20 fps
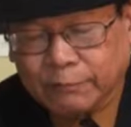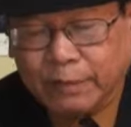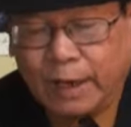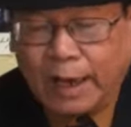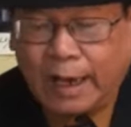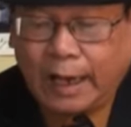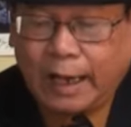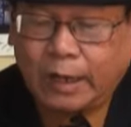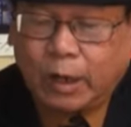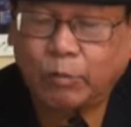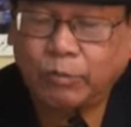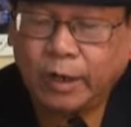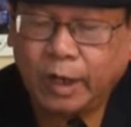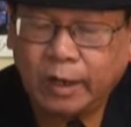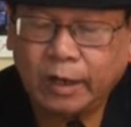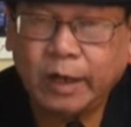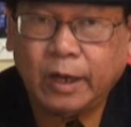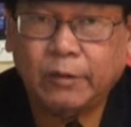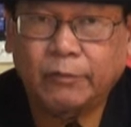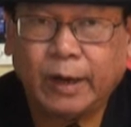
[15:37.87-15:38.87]
Và không
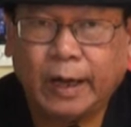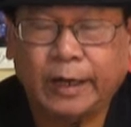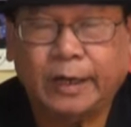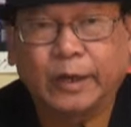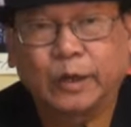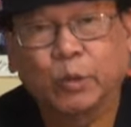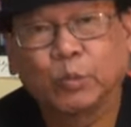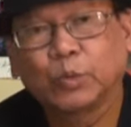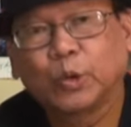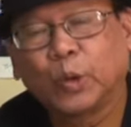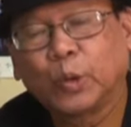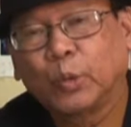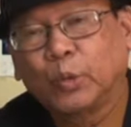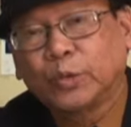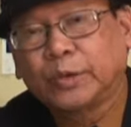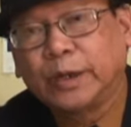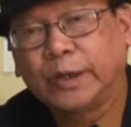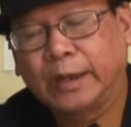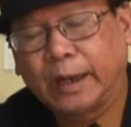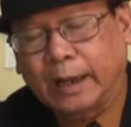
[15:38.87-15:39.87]
những như vậy thì chúng tôi
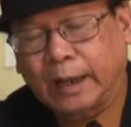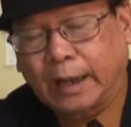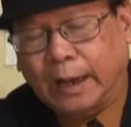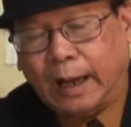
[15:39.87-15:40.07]
cũng xin